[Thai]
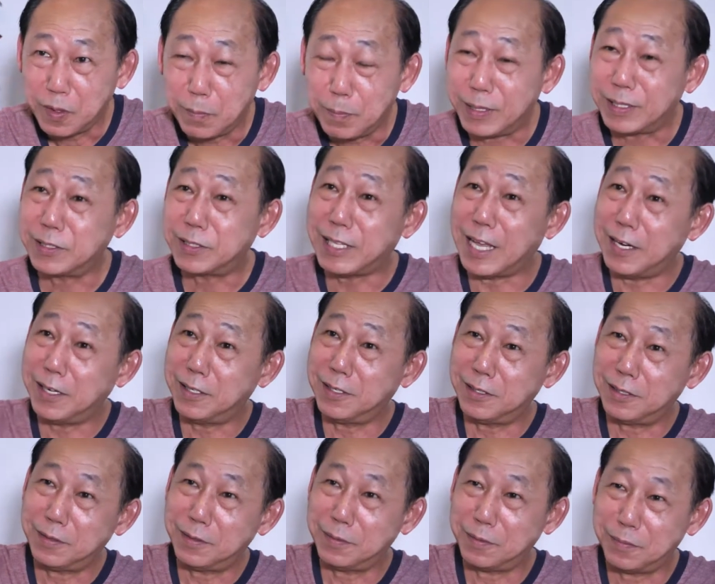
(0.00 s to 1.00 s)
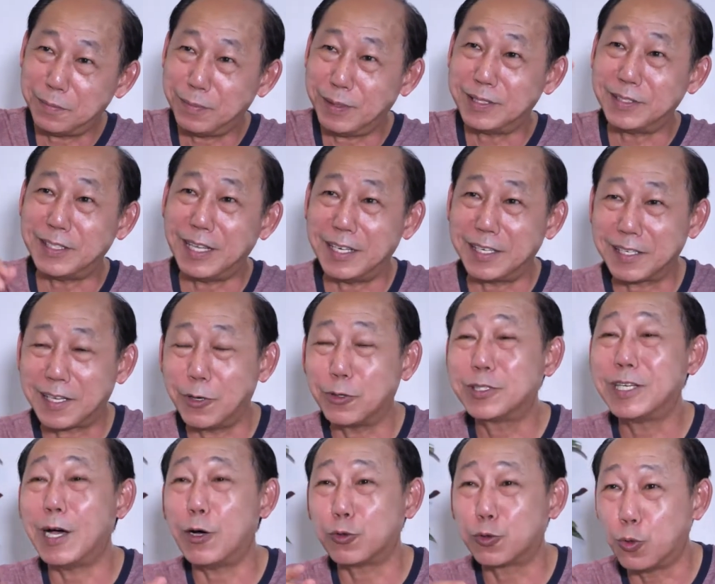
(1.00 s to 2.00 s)
เป็นเต็นเป็นเต็นเขา
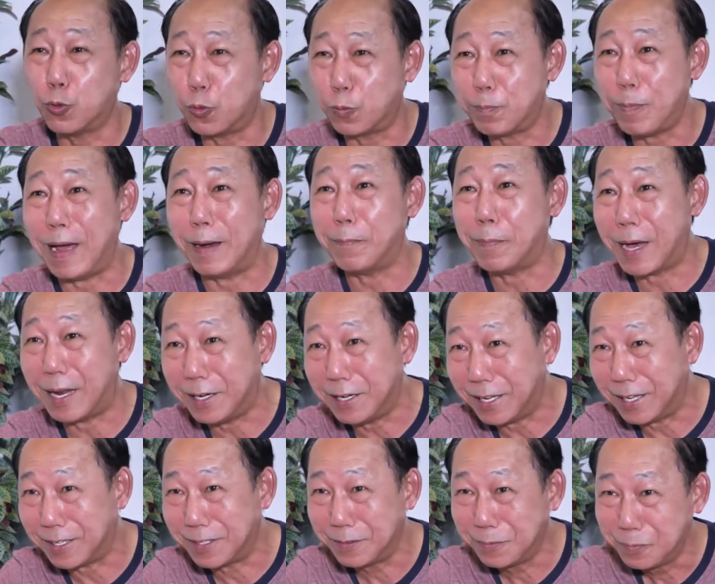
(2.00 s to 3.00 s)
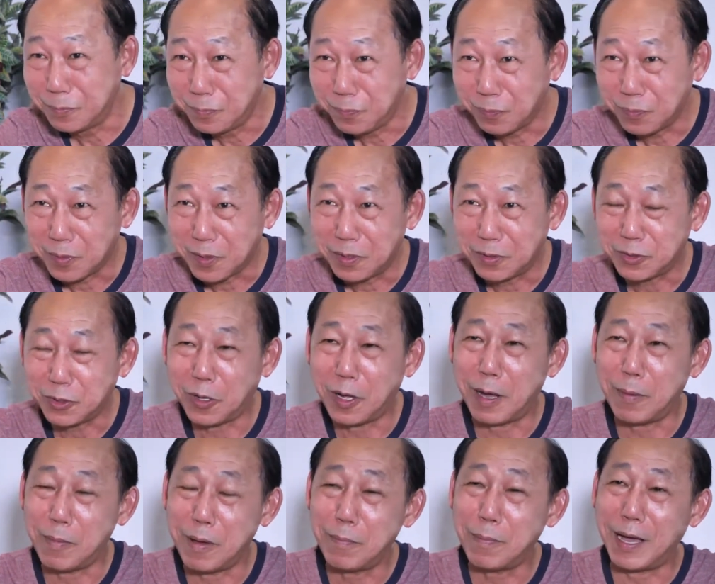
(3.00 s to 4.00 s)
เช่าถูก 8,000เอง
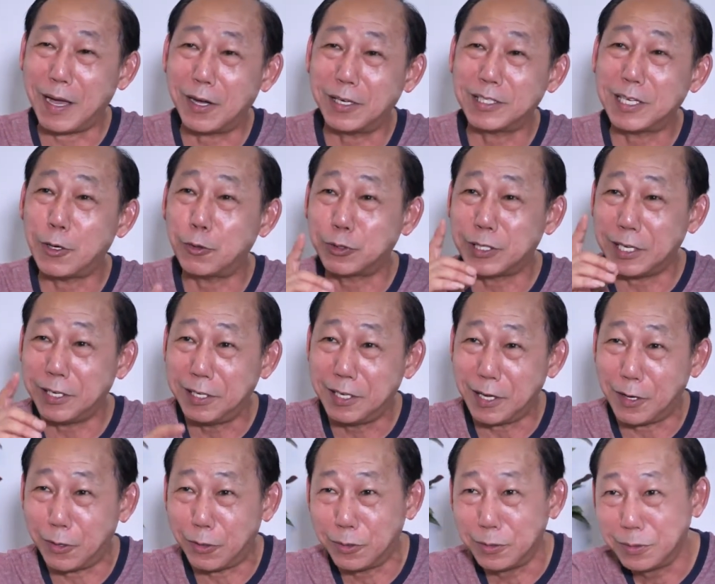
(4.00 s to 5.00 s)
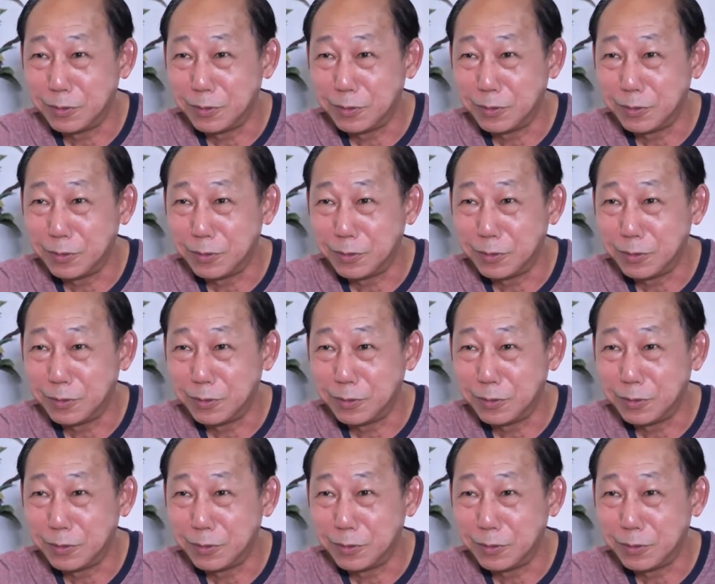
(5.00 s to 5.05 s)
ใหม่ๆก็เช่าเต็นเดียว